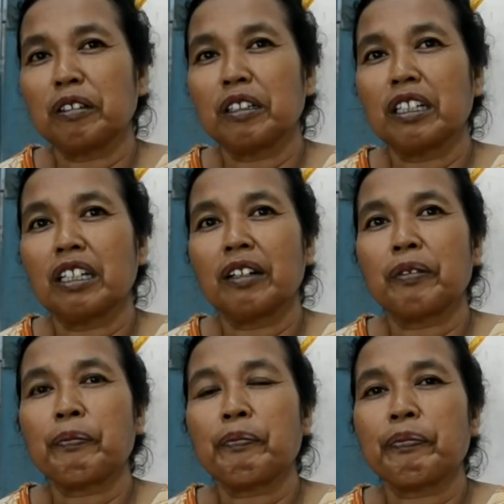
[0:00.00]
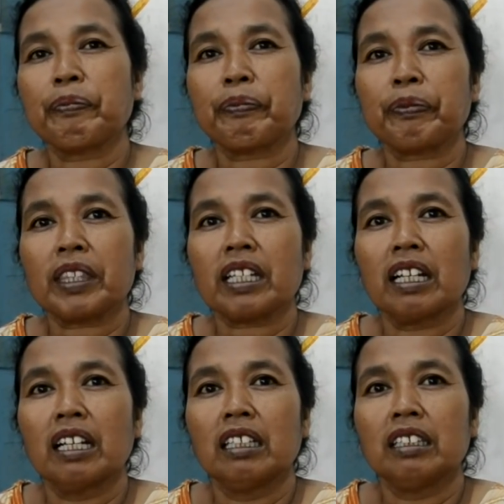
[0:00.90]
yang ini yang jualan
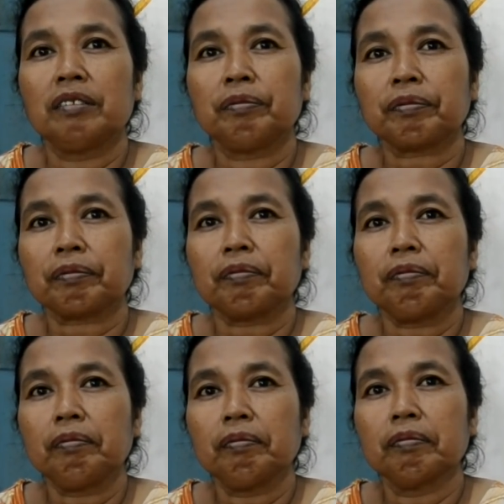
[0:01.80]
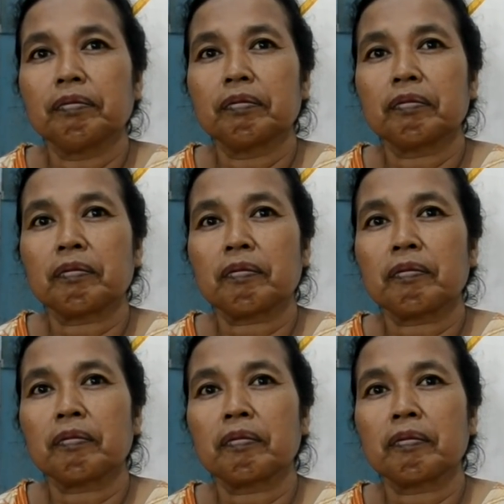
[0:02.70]
jamu itu yang nyuruh itu
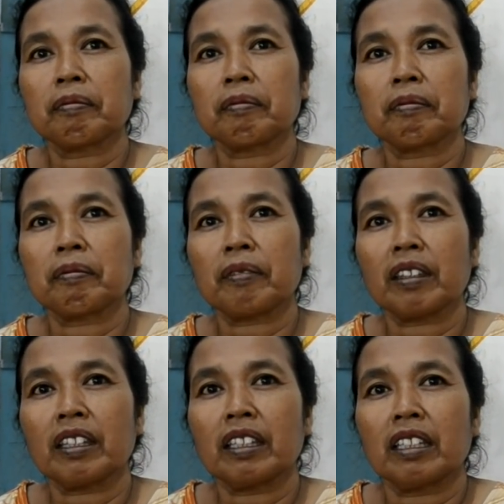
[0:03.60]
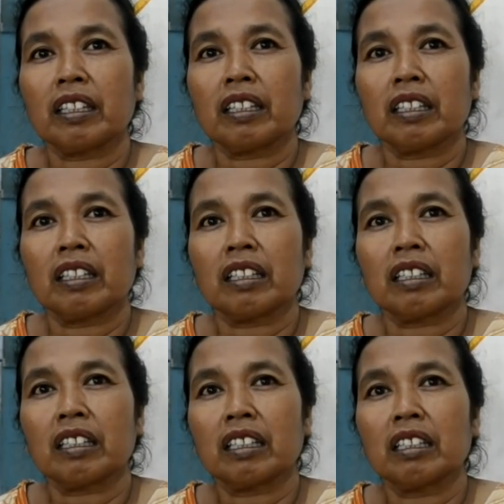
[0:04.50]
ibu atau opinya sendiri?
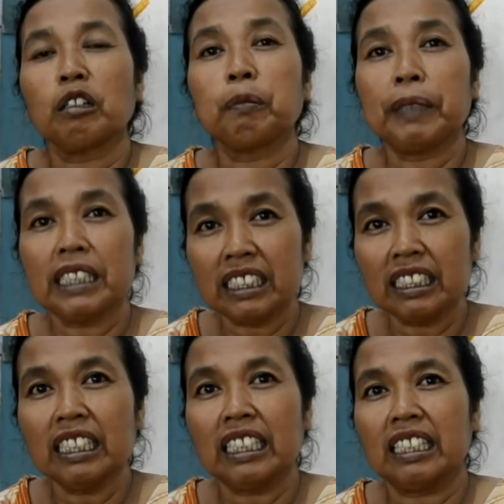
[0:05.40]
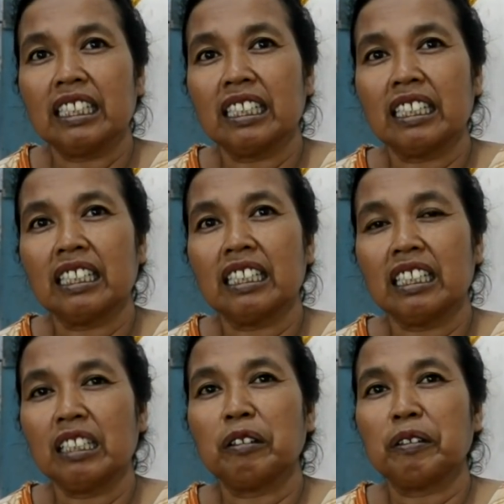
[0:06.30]
Opinya sendiri. Hmm.
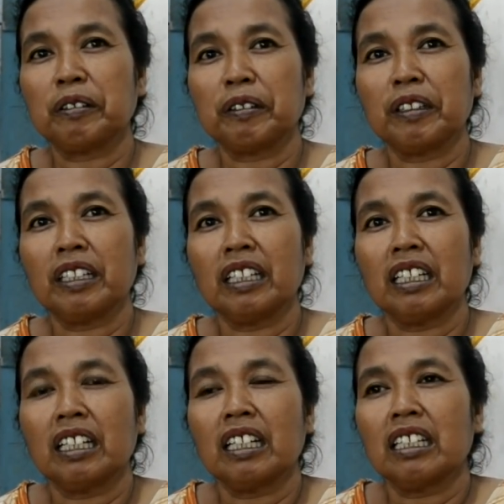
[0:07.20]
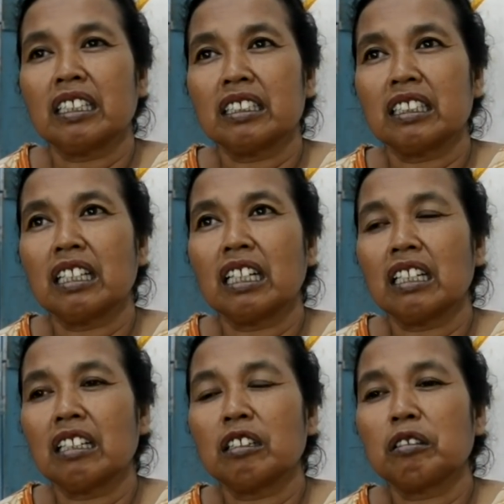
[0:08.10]
Gitu. Gimana ceritanya?
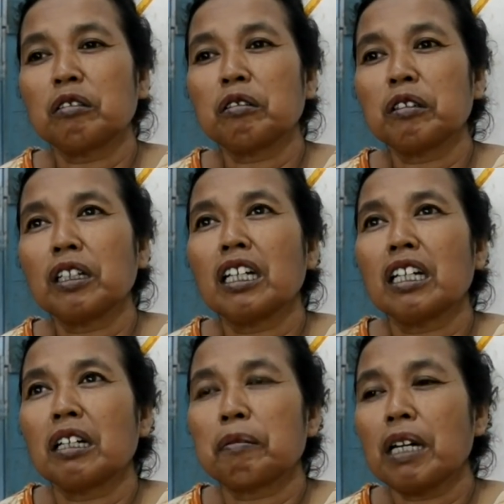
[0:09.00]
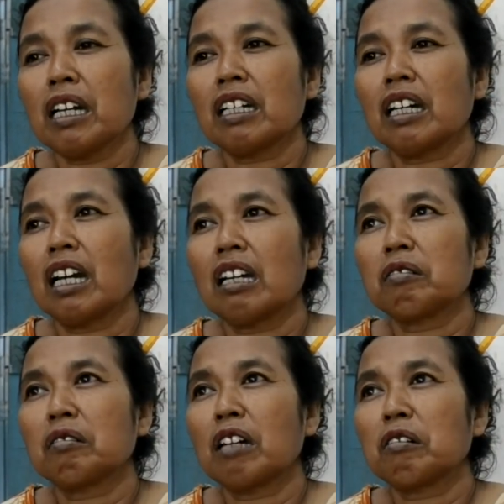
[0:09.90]
Ceritanya itu mak
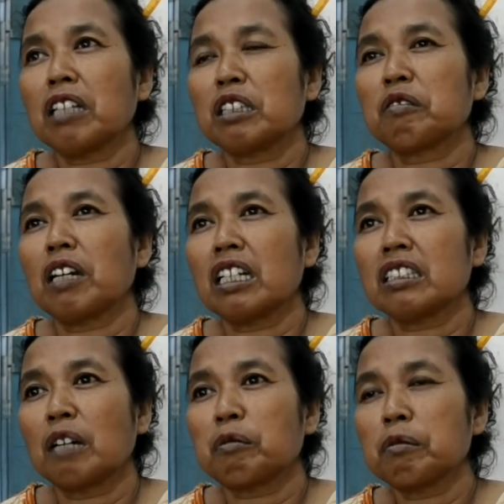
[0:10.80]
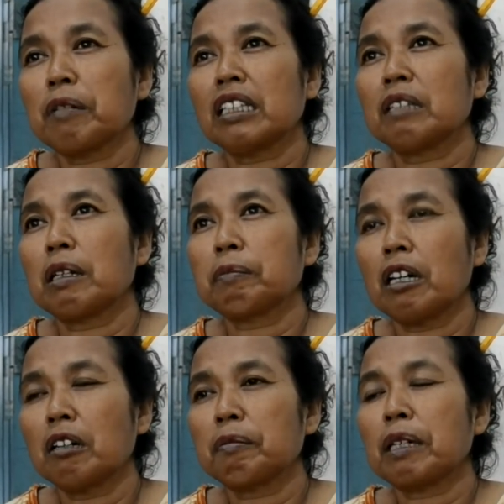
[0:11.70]
anu aku tak jualan jamu berarti mama
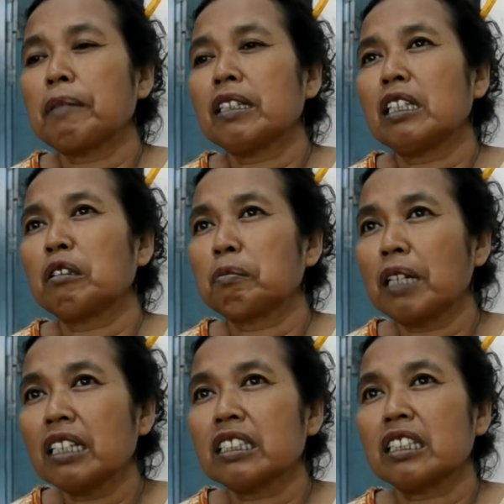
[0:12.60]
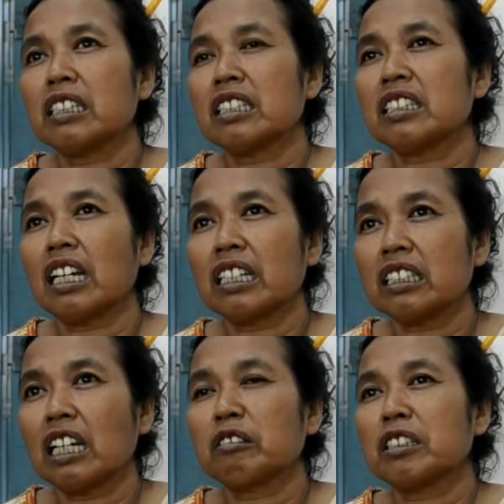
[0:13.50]
oh, mama di rumah kena
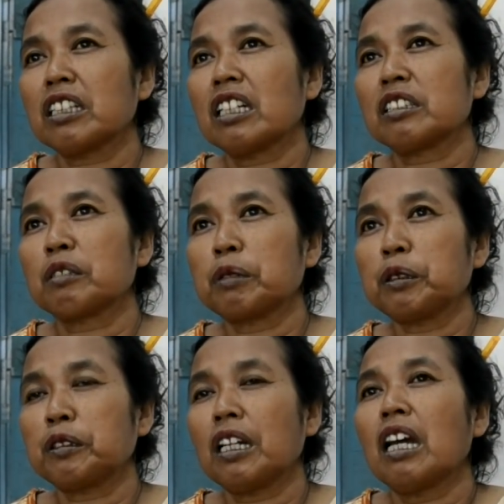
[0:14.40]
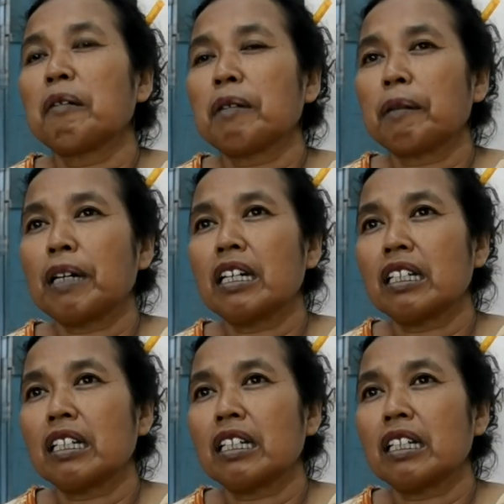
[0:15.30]
sakit kalau segala jamu mama